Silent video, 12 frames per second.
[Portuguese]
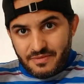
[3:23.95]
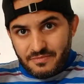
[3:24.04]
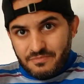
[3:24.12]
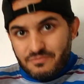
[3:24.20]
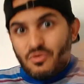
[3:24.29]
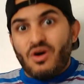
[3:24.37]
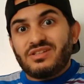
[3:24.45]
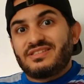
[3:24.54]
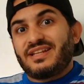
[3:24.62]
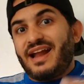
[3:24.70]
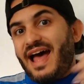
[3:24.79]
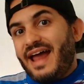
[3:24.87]

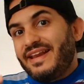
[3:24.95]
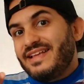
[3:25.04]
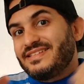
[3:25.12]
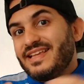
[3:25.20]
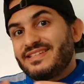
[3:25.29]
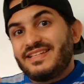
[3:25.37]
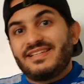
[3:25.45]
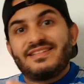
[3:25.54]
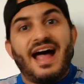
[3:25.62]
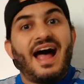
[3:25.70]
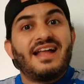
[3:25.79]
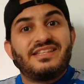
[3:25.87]
Mostra a
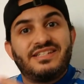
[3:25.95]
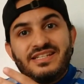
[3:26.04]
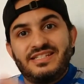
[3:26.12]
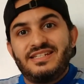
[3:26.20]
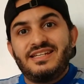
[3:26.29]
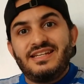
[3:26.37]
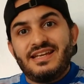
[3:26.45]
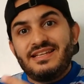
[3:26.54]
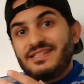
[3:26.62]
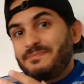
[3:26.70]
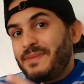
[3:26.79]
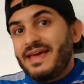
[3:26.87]
necessidade de
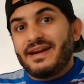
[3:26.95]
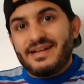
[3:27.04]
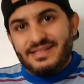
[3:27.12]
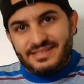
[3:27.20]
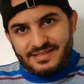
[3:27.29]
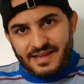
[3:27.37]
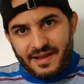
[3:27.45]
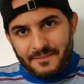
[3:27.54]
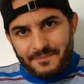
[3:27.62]
esperança,